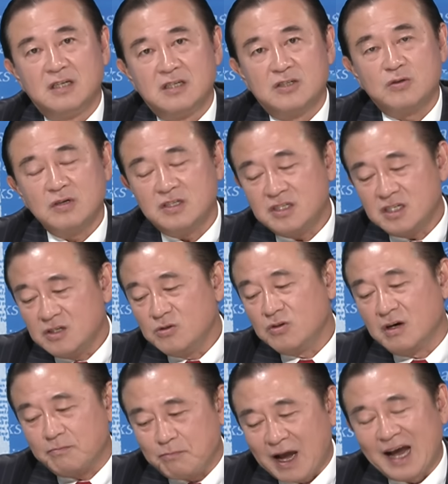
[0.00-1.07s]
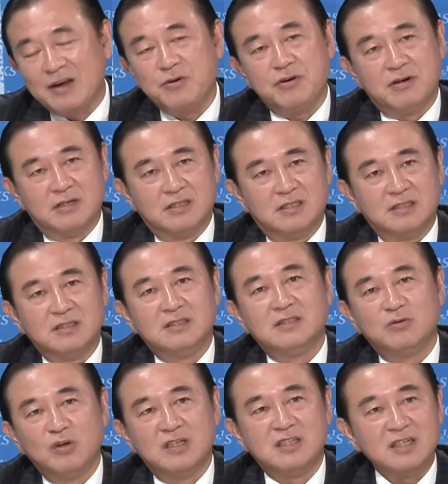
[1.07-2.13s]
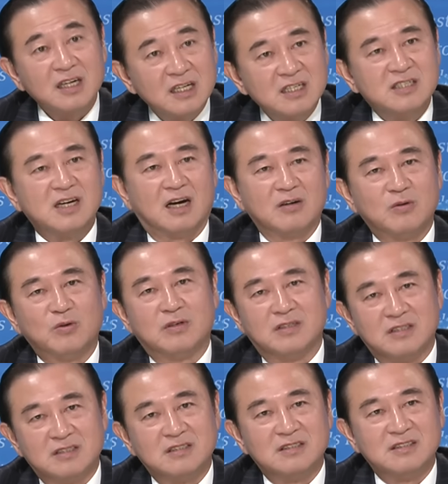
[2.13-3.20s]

所以进入了八月了，我已经跟你讲过了，